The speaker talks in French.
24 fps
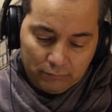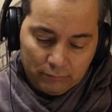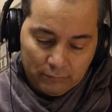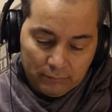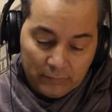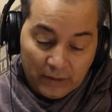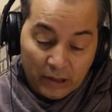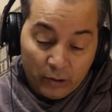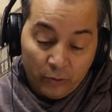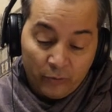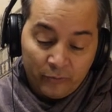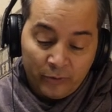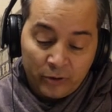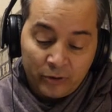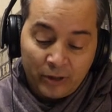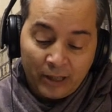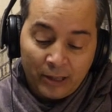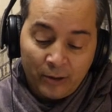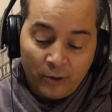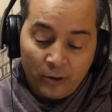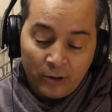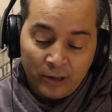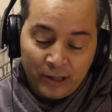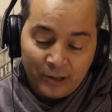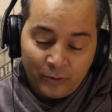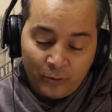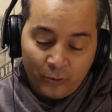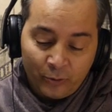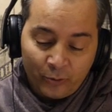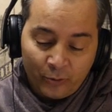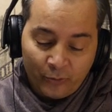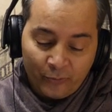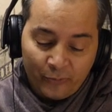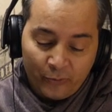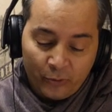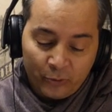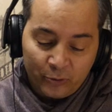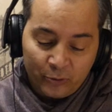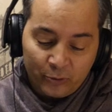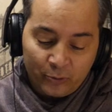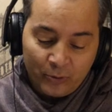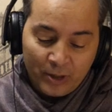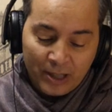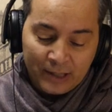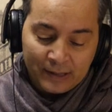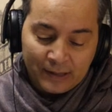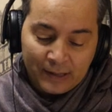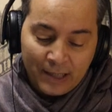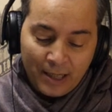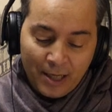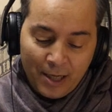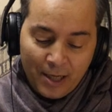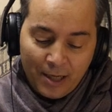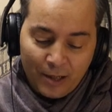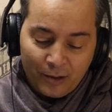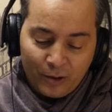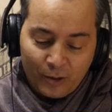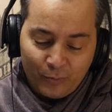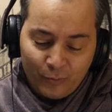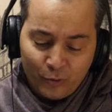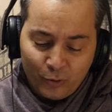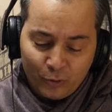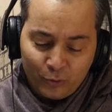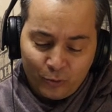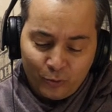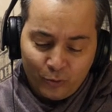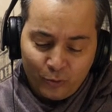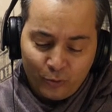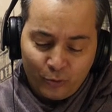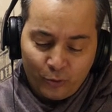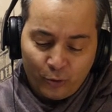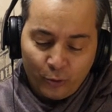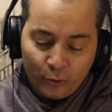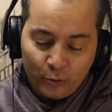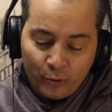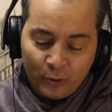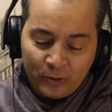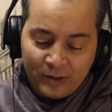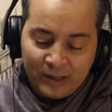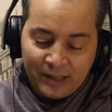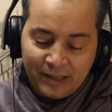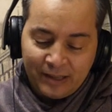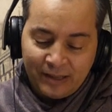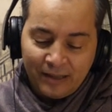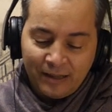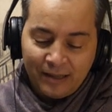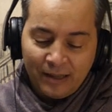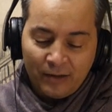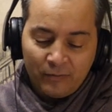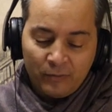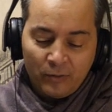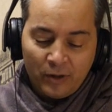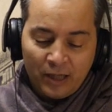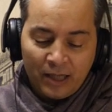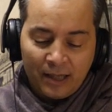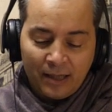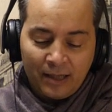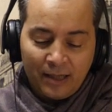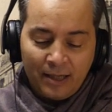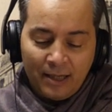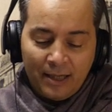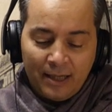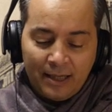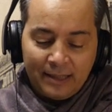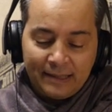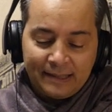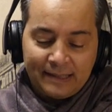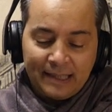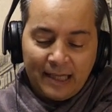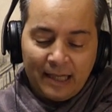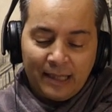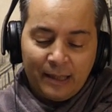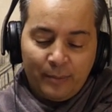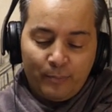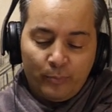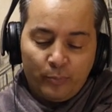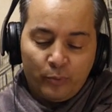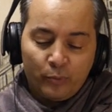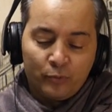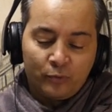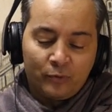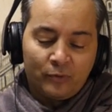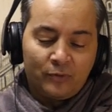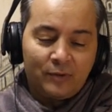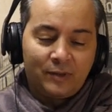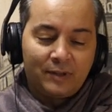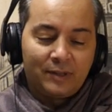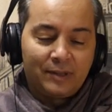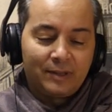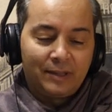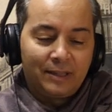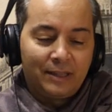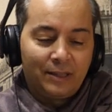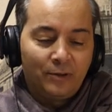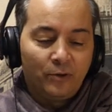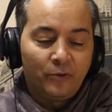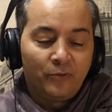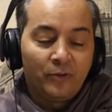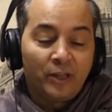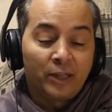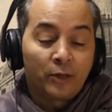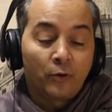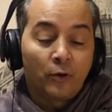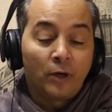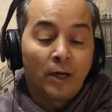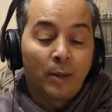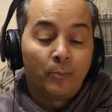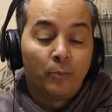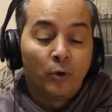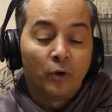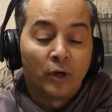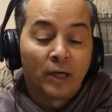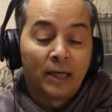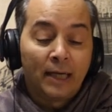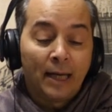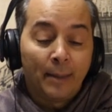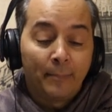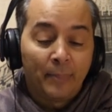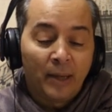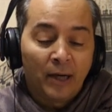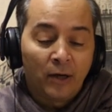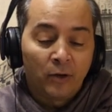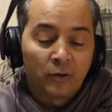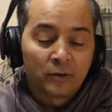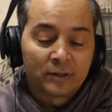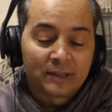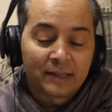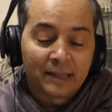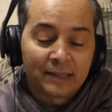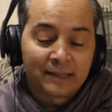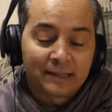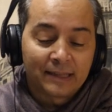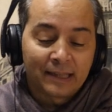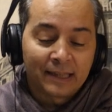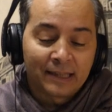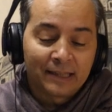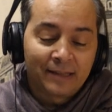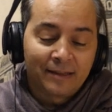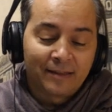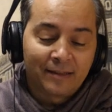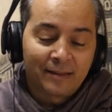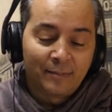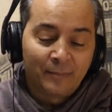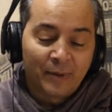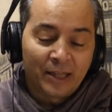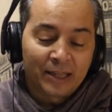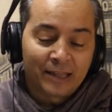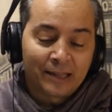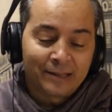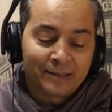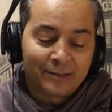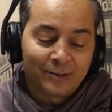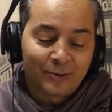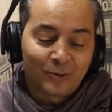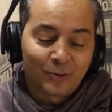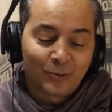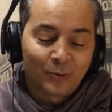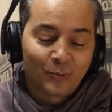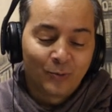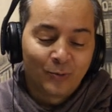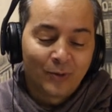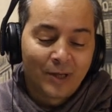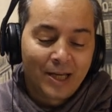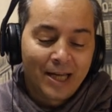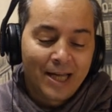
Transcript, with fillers: Mais levant alors les yeux sur Françoise, comme dans une curiosité d'avoir sa réponse qui devait collaborer l'apparente sincérité de ma question,